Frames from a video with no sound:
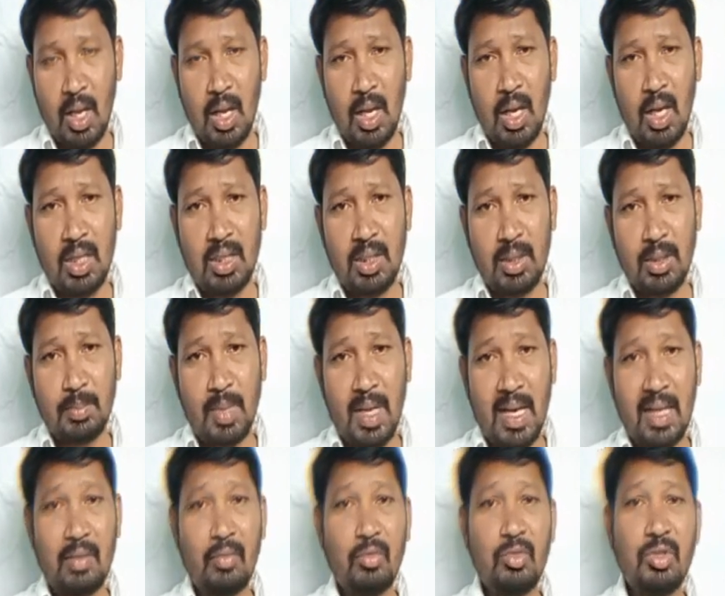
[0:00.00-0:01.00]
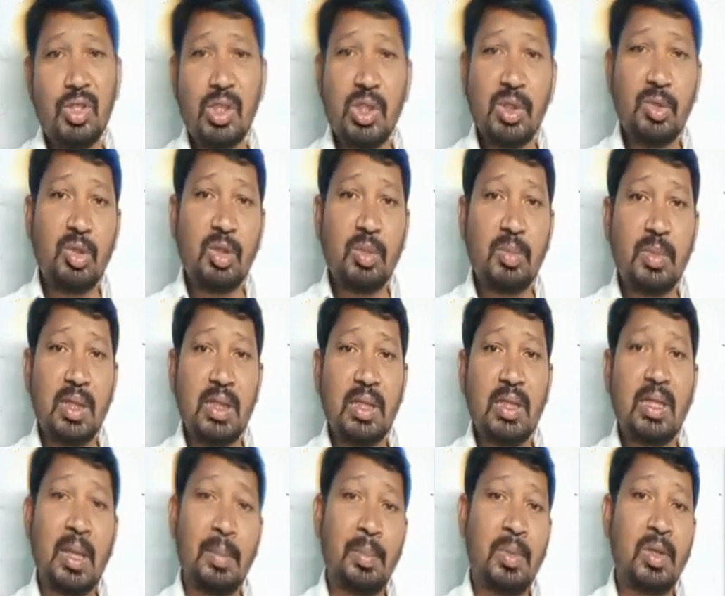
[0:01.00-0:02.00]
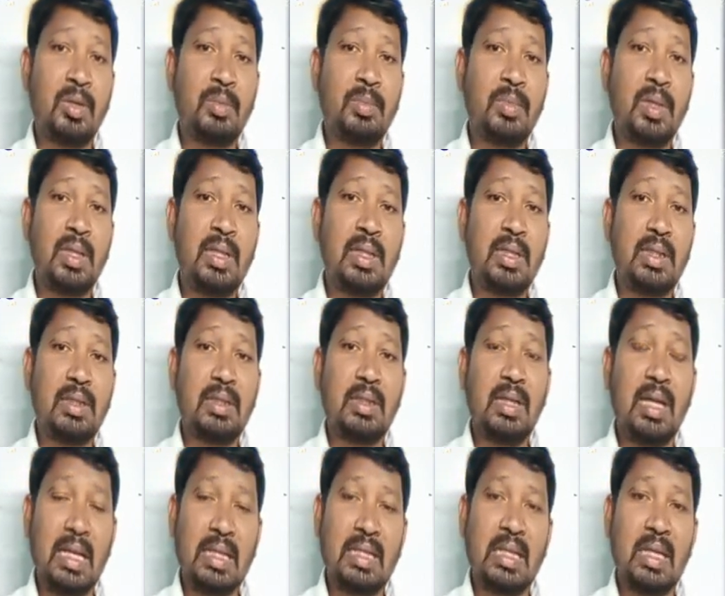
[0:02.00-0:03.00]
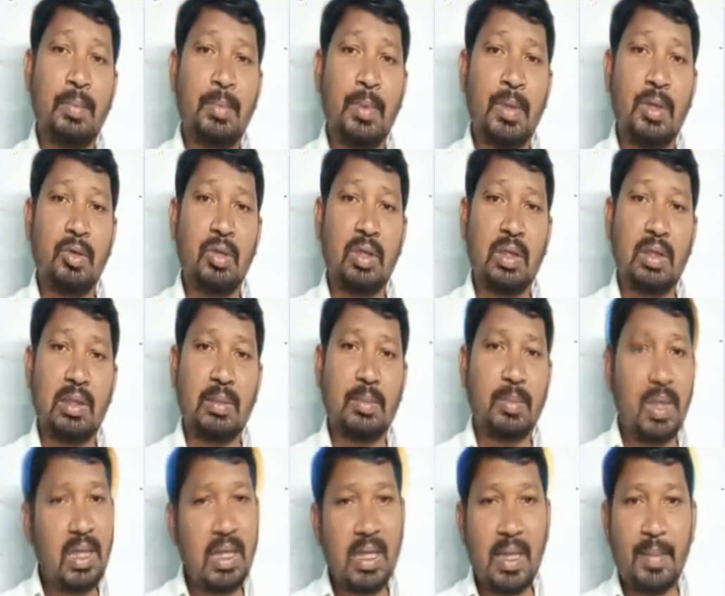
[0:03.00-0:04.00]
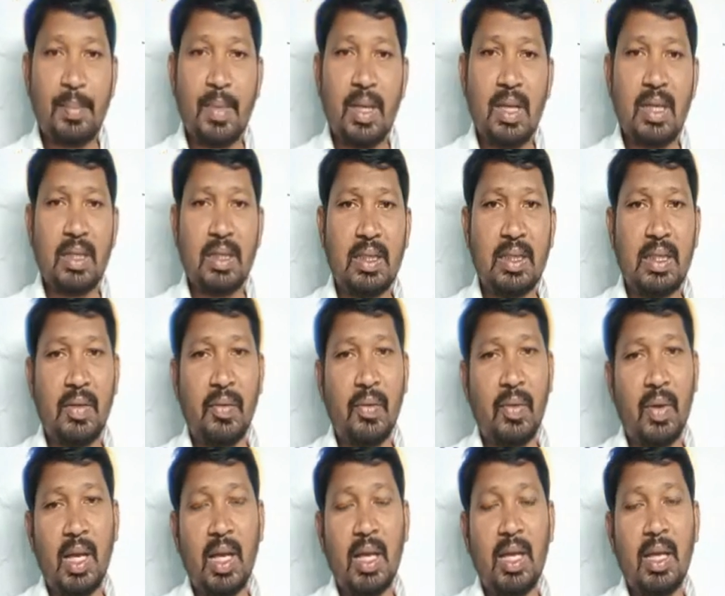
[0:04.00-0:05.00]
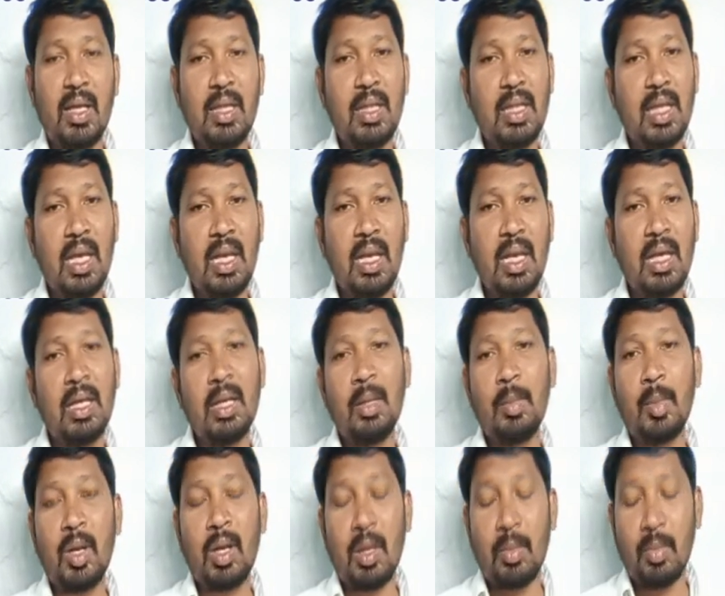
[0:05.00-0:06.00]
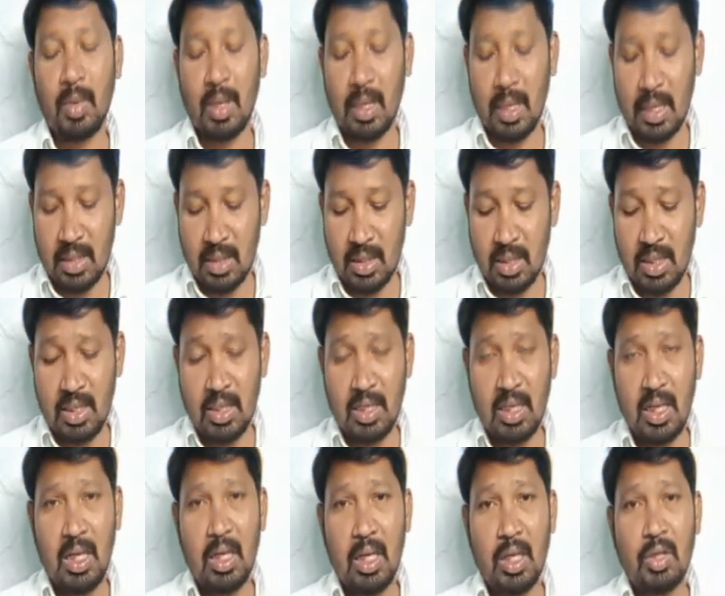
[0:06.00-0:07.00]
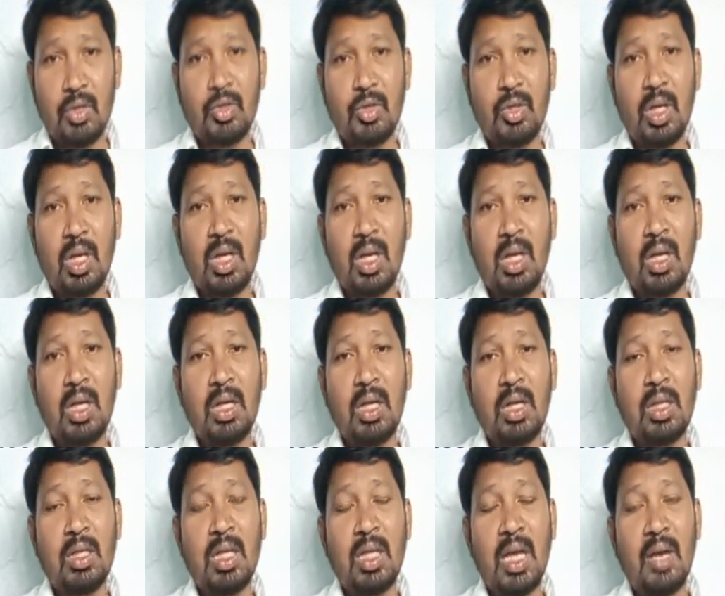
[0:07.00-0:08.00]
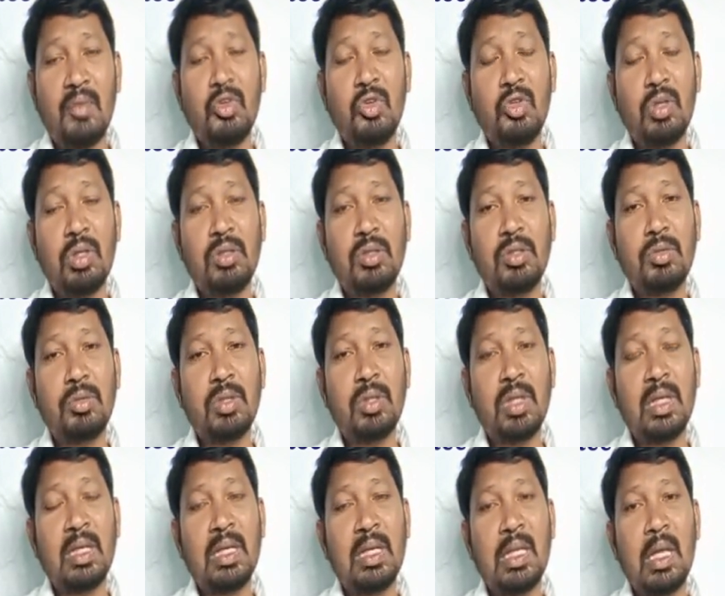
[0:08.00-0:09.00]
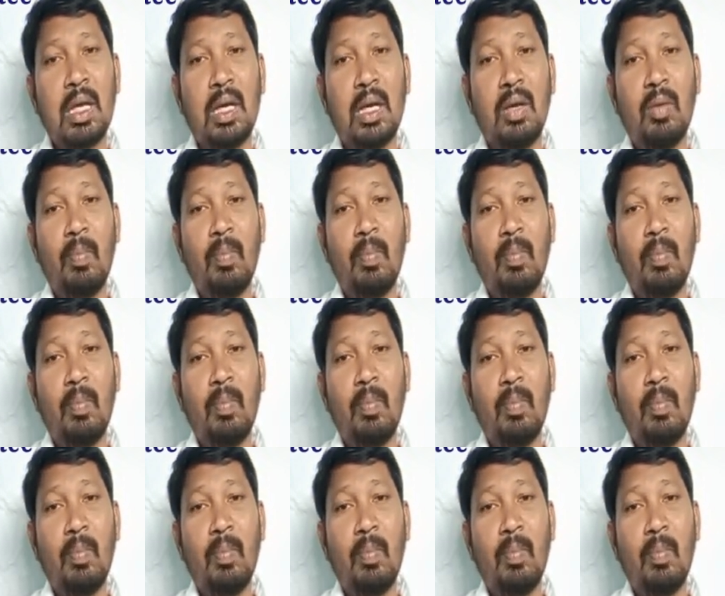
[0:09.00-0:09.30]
అయితే మానవుని జీవితమే నమ్మకం మీద ఆధారపడి ఉంది మనం నమ్మాలి ఎవరినైనా దేన్నైనా మనం నమ్మాలి అయితే సో ఇక్కడ దావీదు అంటూ ఉన్నాడు కదా